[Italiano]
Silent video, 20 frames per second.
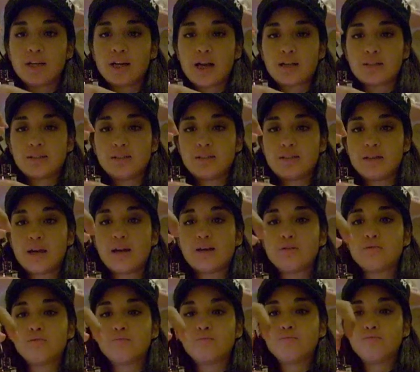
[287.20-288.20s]
ragazzi, è
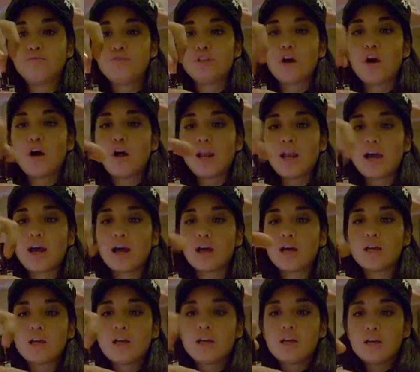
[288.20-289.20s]
un viola